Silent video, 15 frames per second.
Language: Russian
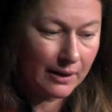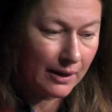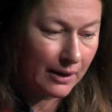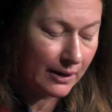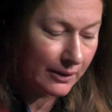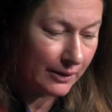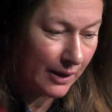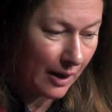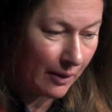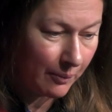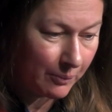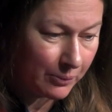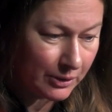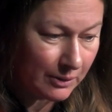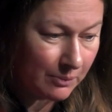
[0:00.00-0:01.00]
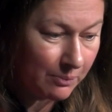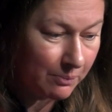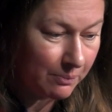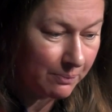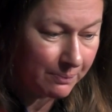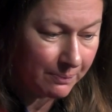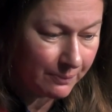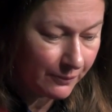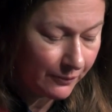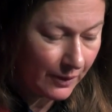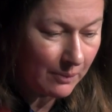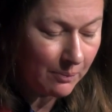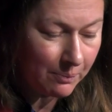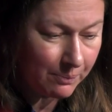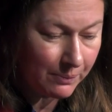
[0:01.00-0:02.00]
Это как будто
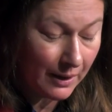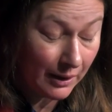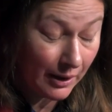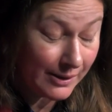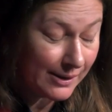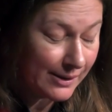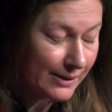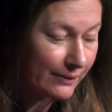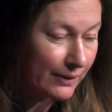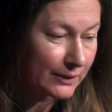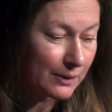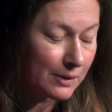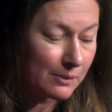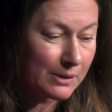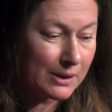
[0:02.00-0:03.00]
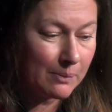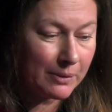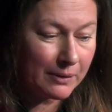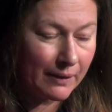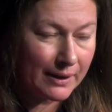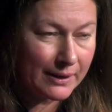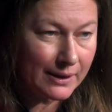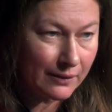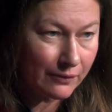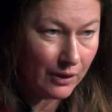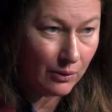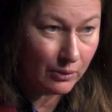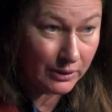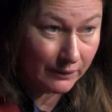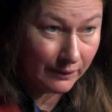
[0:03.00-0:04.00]
фильм оказался в некотором смысле проводник в
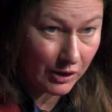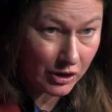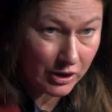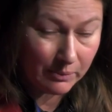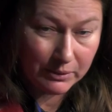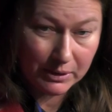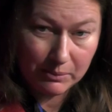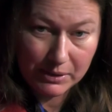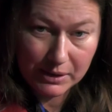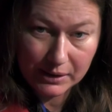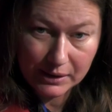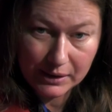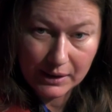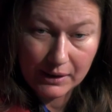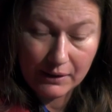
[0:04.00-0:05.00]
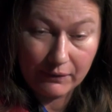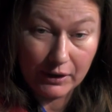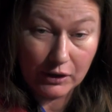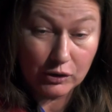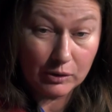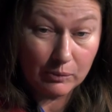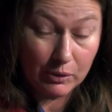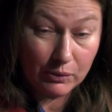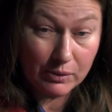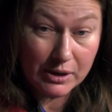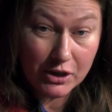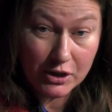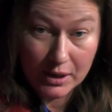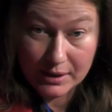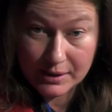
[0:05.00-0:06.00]
какой-то волшебный мир, да. в котором
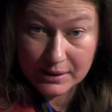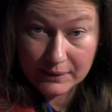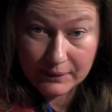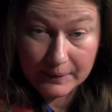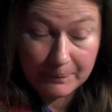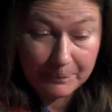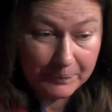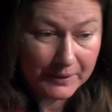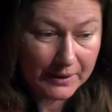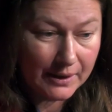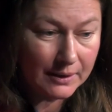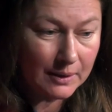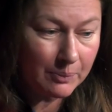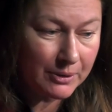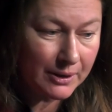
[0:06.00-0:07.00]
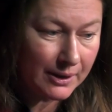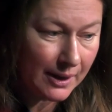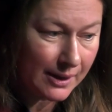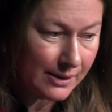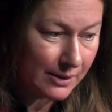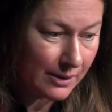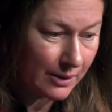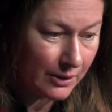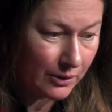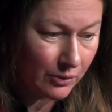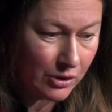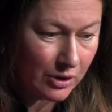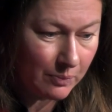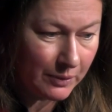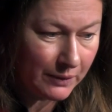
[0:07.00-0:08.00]
люди счастливы. И это прекрасно, это
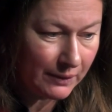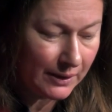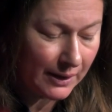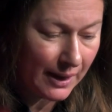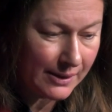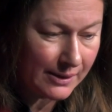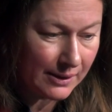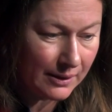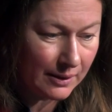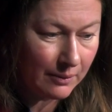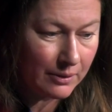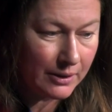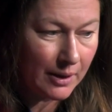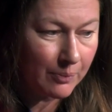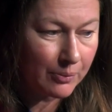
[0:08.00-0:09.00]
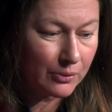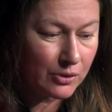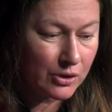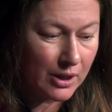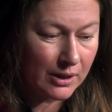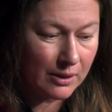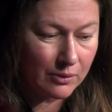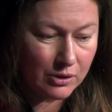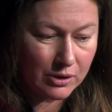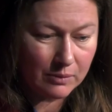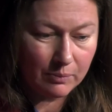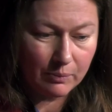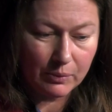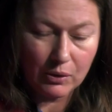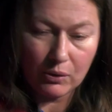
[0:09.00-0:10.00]
очень привлекательно. Я получала
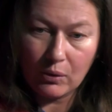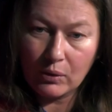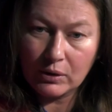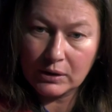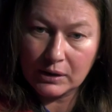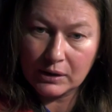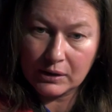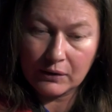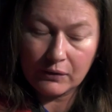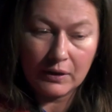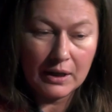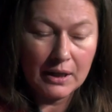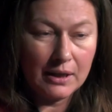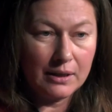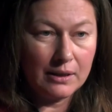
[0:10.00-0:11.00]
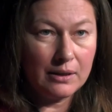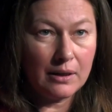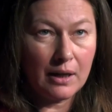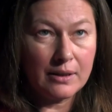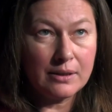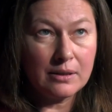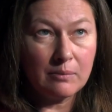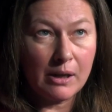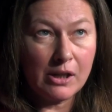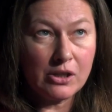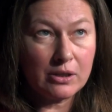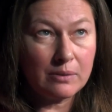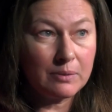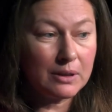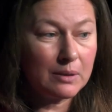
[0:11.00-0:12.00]
очень много откликов, и один
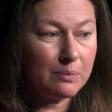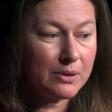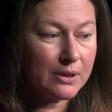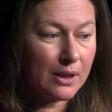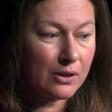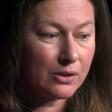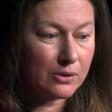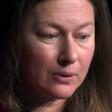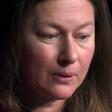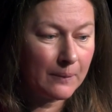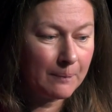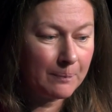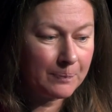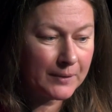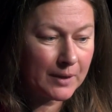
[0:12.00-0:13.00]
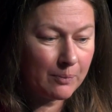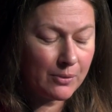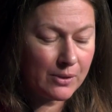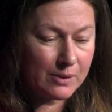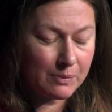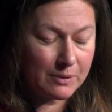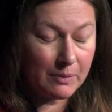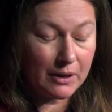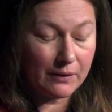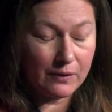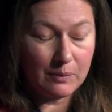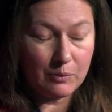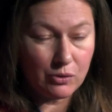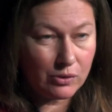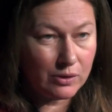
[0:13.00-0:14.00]
мальчик мне написал, что После посмотрел
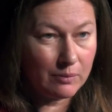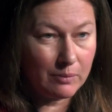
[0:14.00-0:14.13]
фильм «Чувственная